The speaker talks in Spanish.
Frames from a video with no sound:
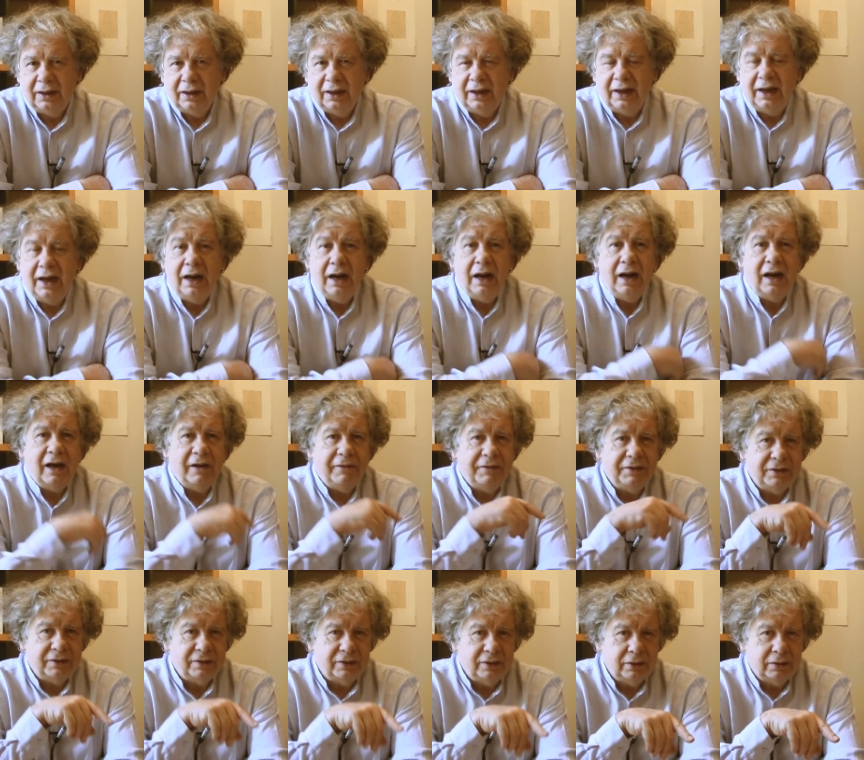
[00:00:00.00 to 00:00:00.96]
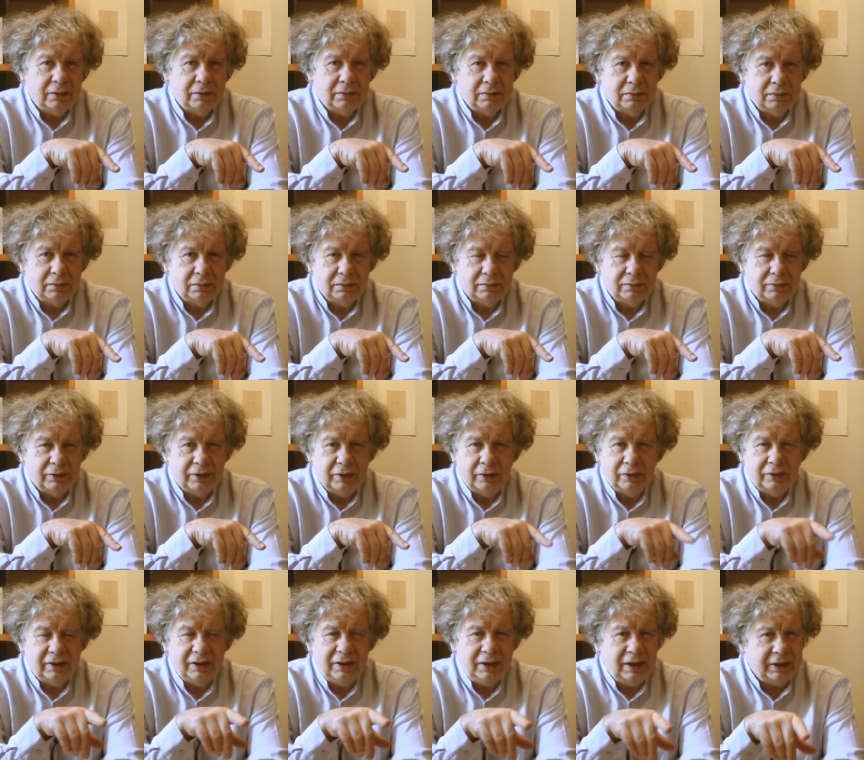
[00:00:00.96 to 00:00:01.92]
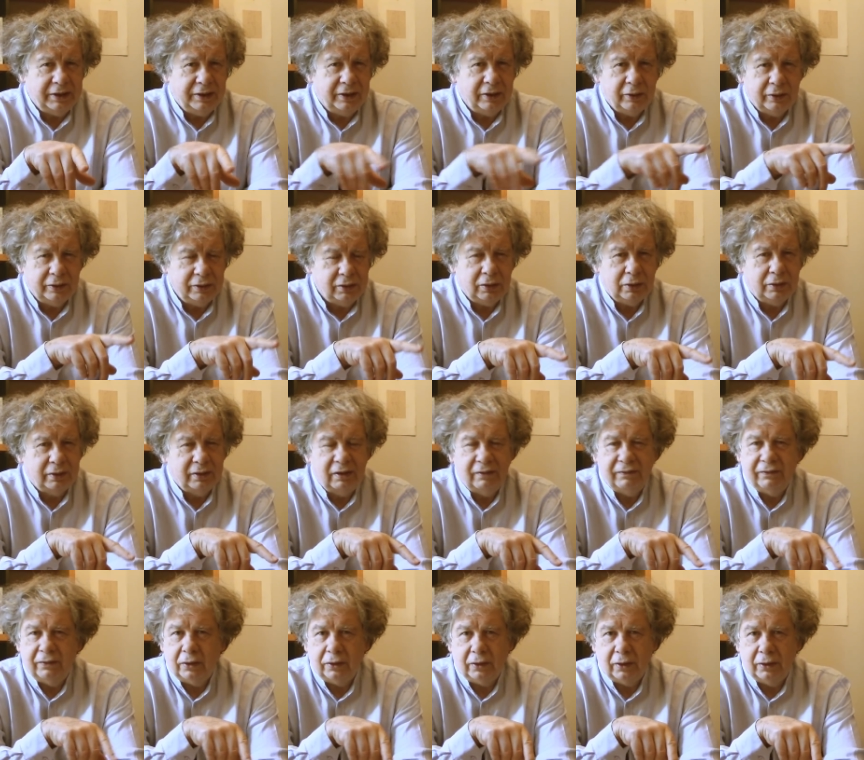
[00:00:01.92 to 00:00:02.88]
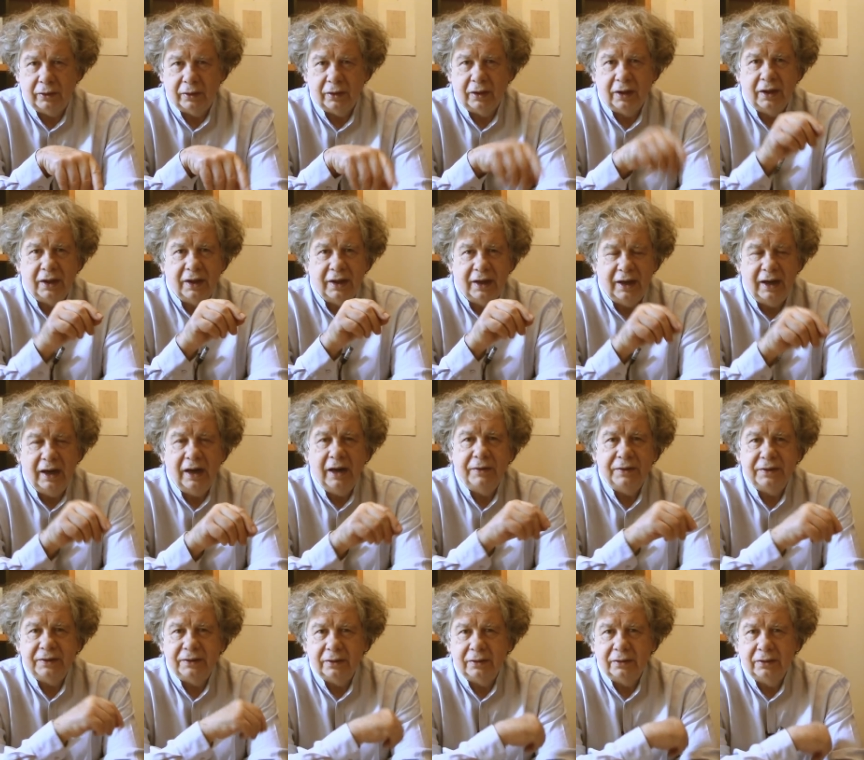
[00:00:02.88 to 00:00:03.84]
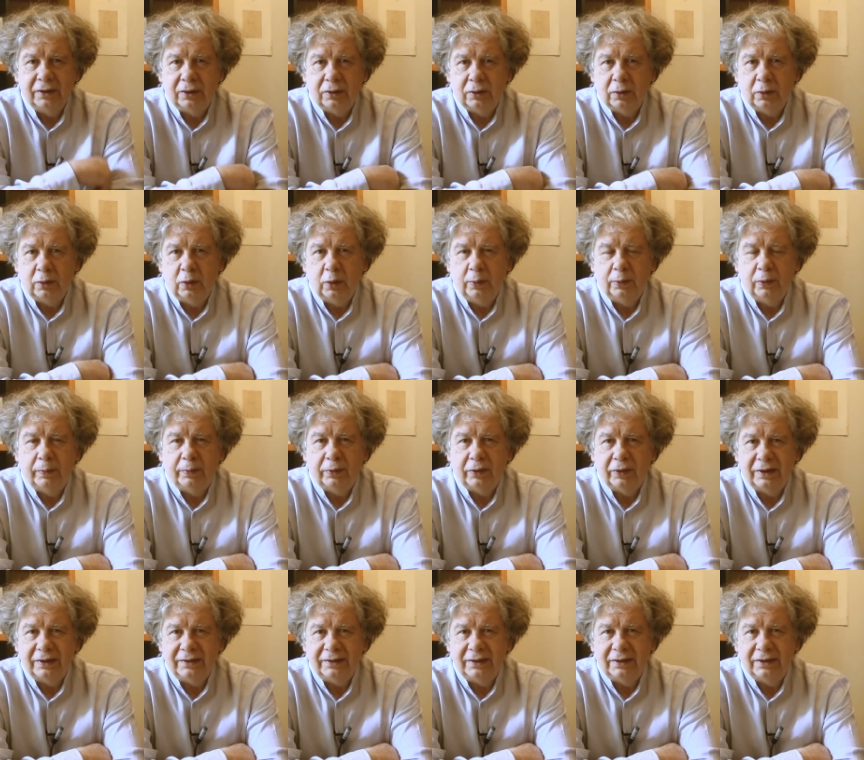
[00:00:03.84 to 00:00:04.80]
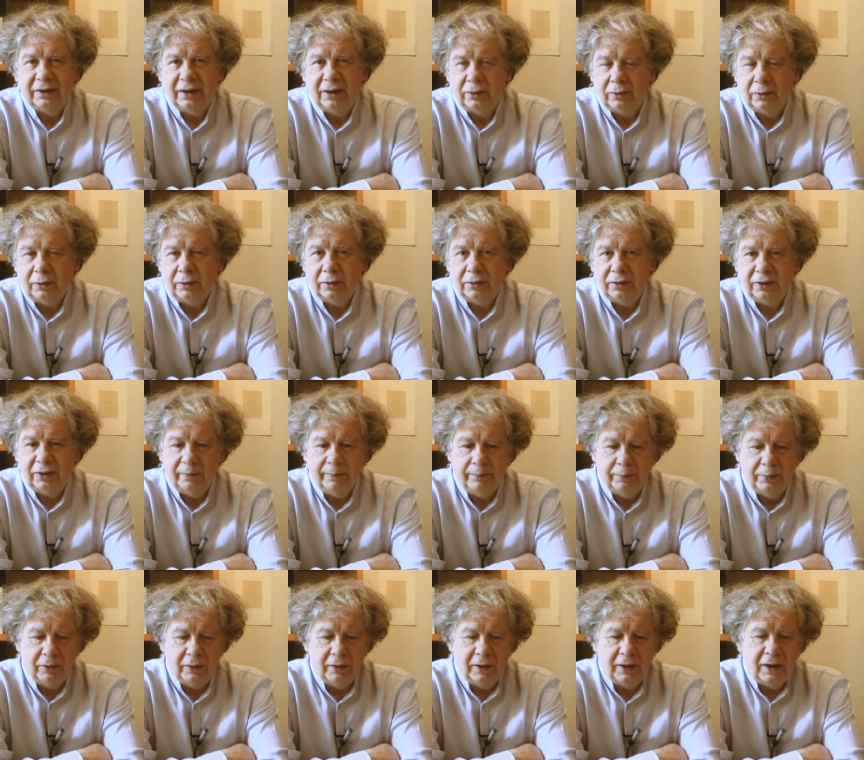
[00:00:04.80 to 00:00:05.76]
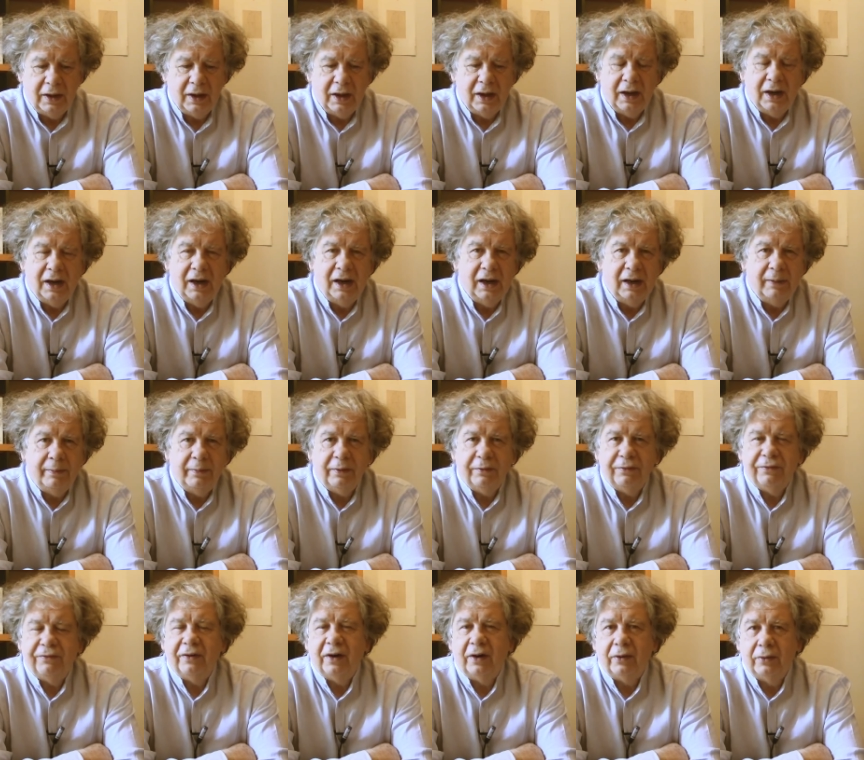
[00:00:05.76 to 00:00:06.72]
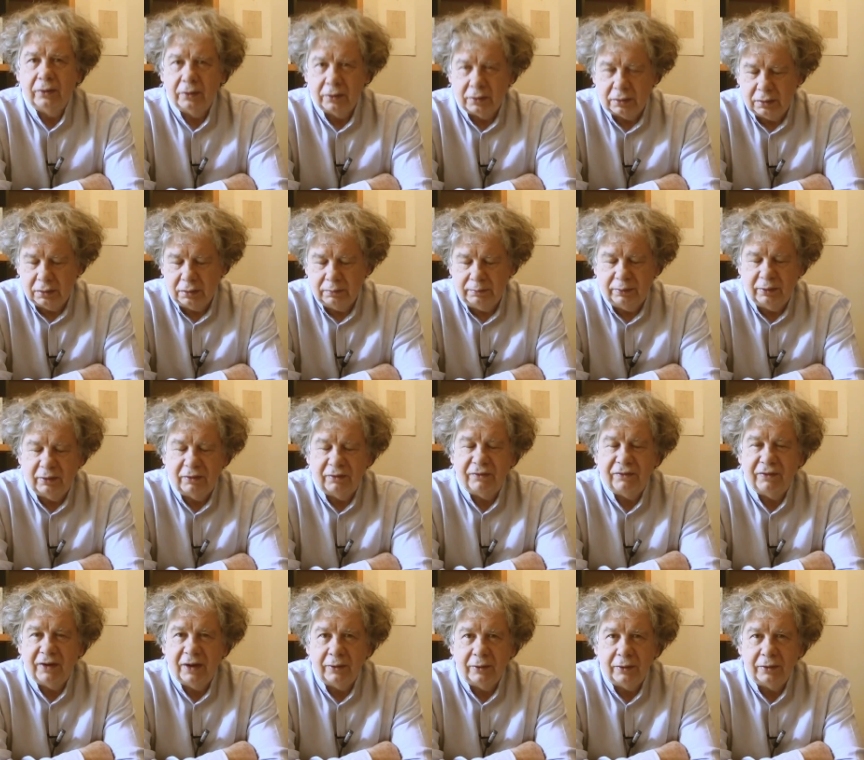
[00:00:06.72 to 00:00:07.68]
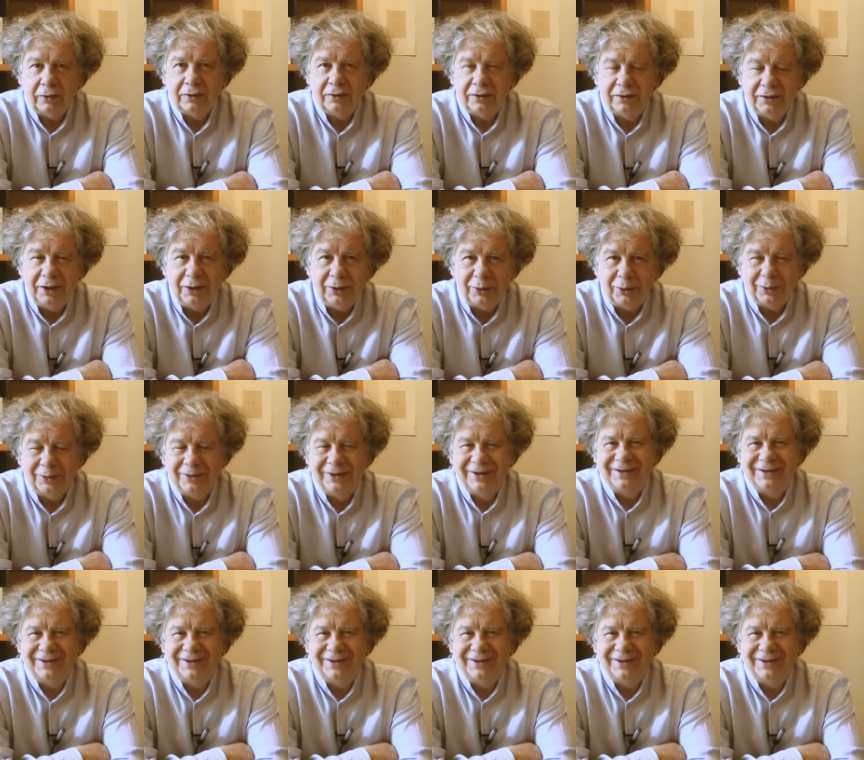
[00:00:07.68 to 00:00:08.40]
en la visión, porque no tiene nada que ver con esto con el folclore, en la visión de estos grupos progresistas de todos los tiempos, lean por favor, por favor, cito,